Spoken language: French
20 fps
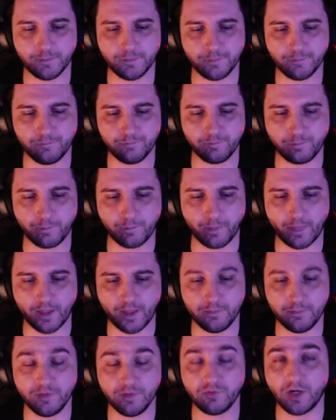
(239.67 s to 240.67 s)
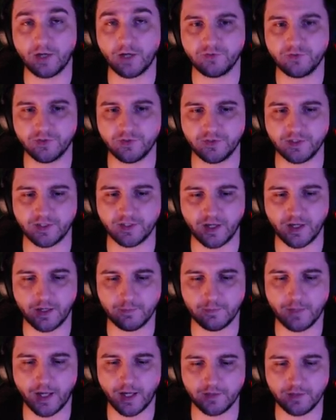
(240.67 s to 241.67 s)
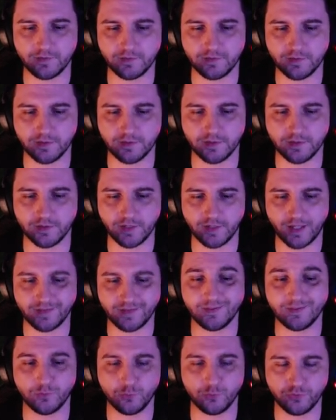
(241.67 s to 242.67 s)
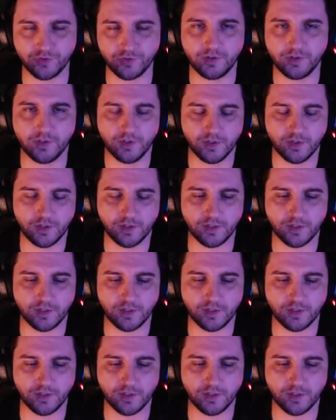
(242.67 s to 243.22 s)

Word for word: mais voilà, c'était quand même assez, assez osé